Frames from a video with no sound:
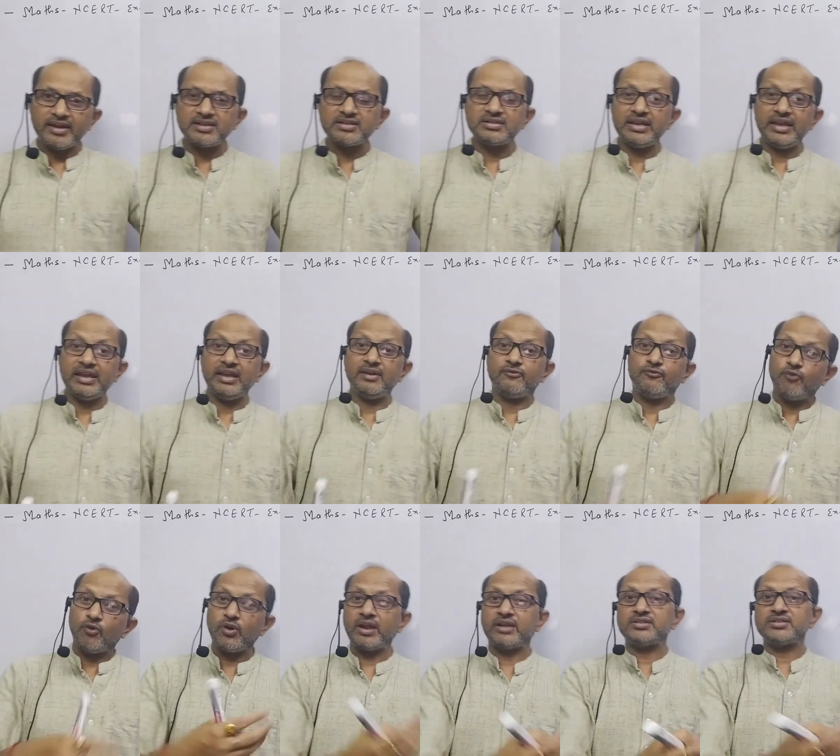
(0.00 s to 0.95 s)
एक्स
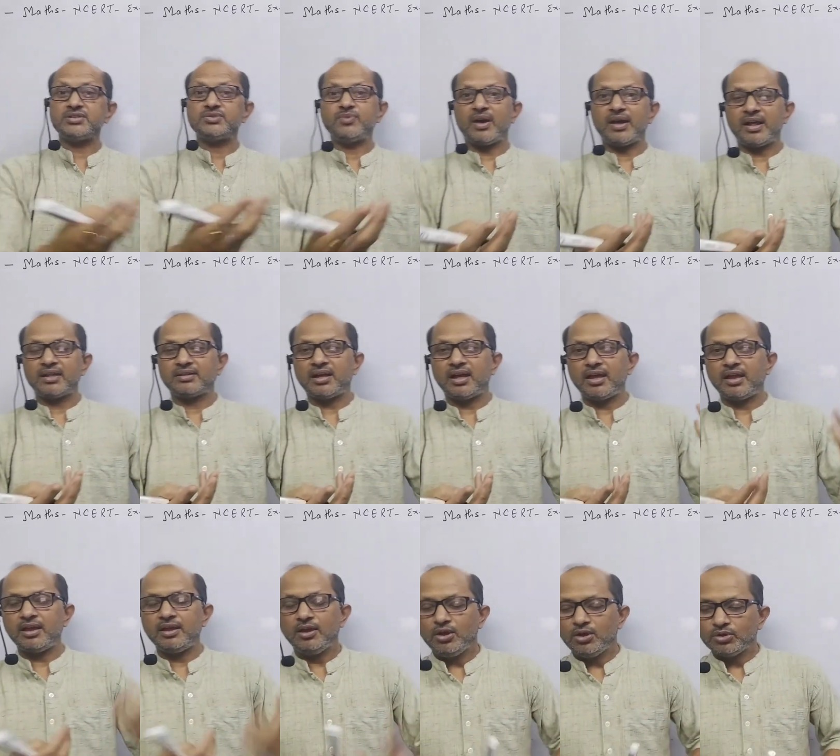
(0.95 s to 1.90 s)
फोर एक्स स्क्वायर आता
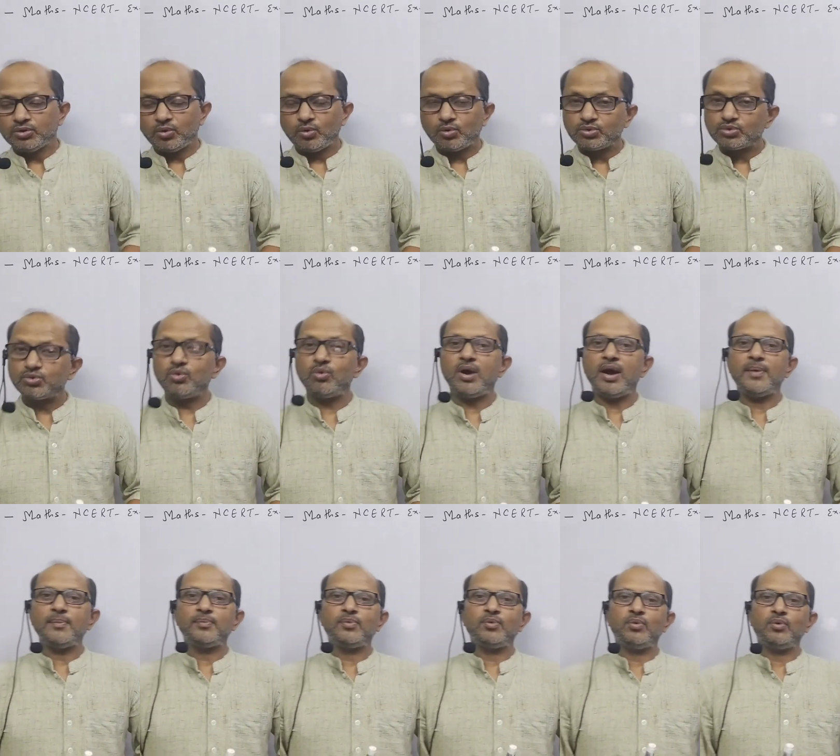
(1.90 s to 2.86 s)
है तो उसको
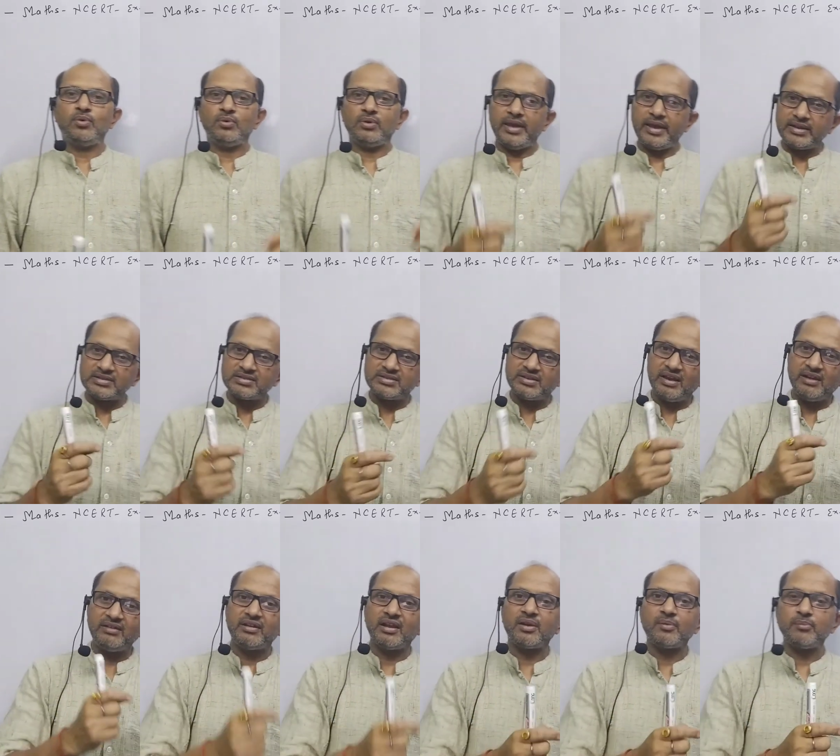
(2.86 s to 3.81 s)
आपको एक्स
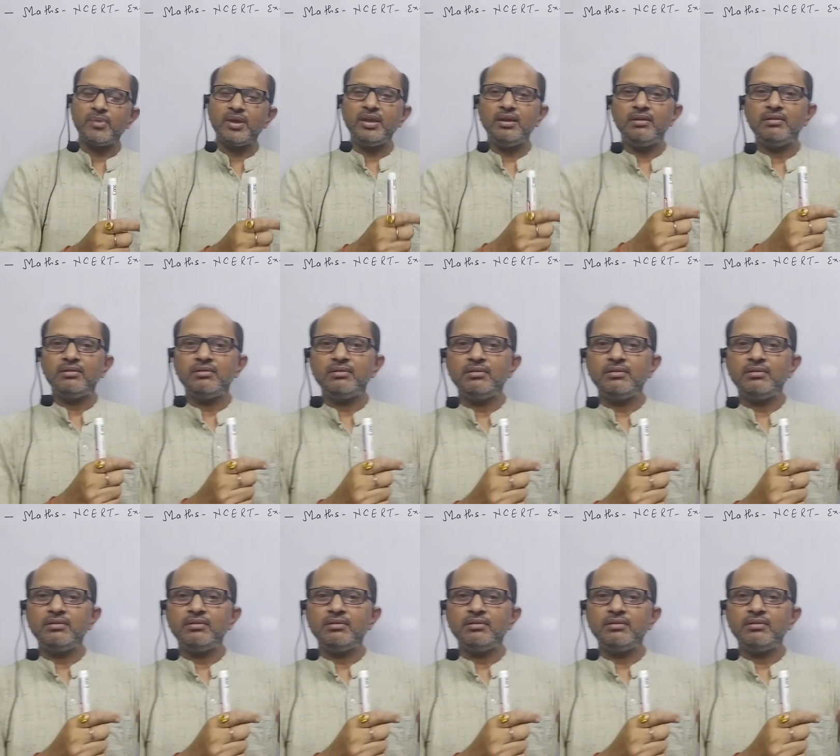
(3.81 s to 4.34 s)
के टर्म में